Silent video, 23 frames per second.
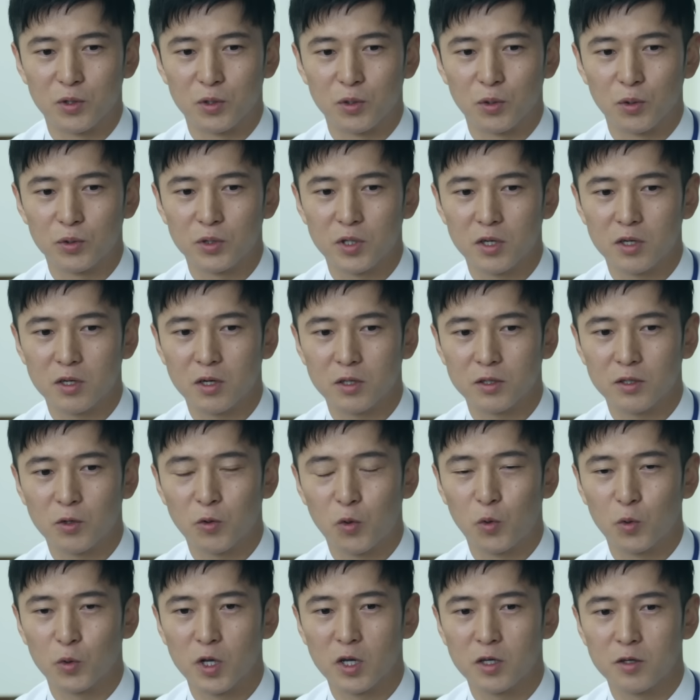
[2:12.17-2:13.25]
標的型
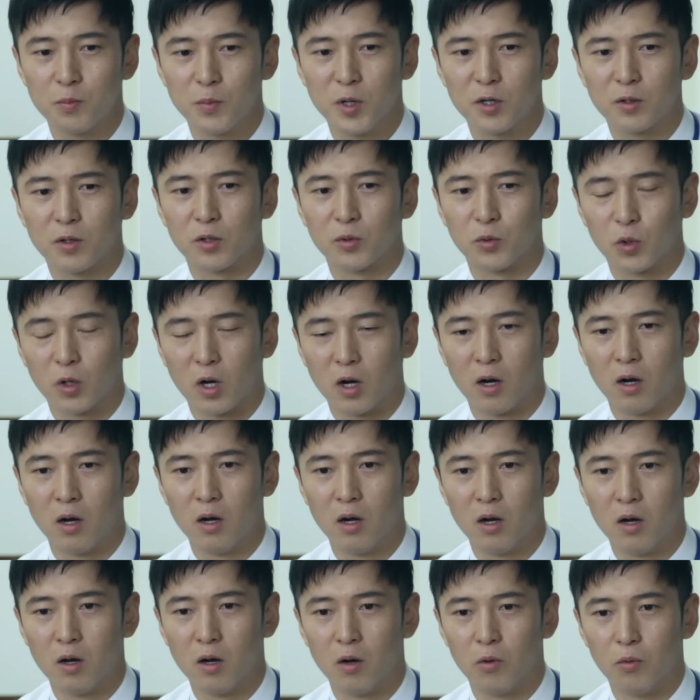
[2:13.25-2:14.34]
攻撃メールかどうか
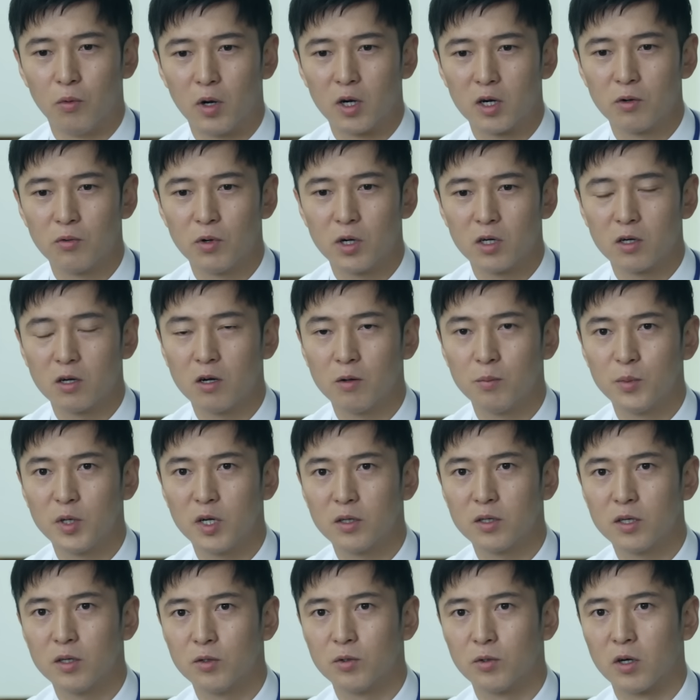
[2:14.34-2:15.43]
我々が見分
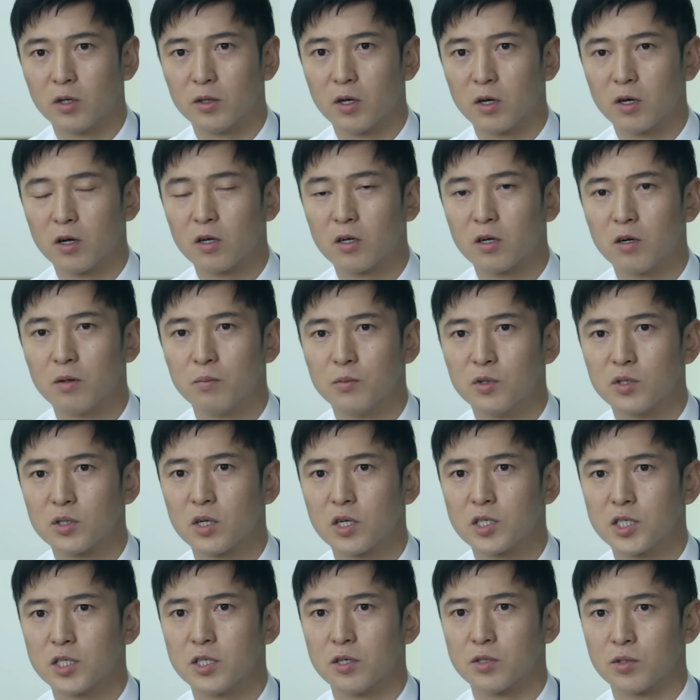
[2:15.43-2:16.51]
けるのはなかなか難
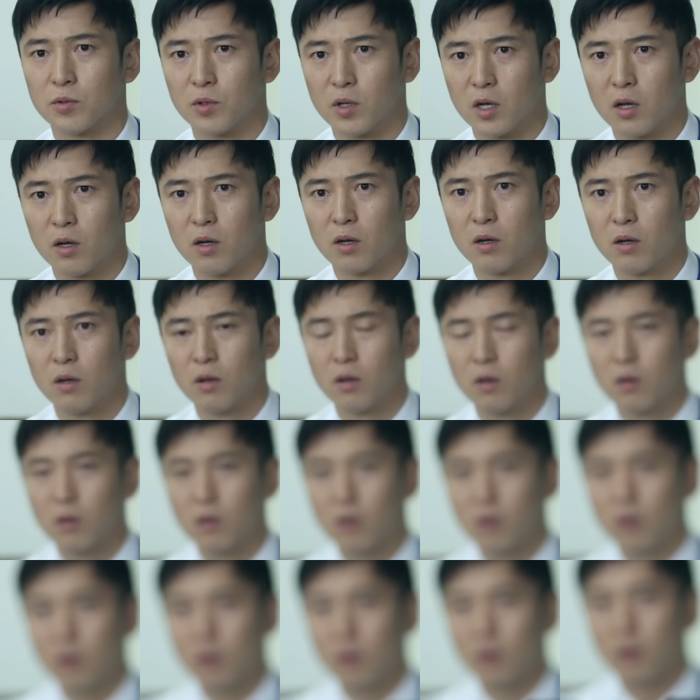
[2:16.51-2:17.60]
しいですよね
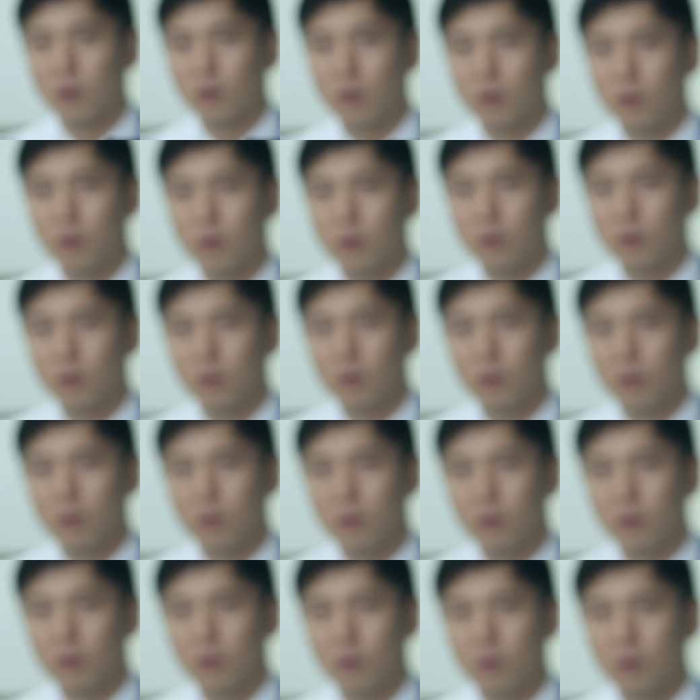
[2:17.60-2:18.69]
そこで今日はこれか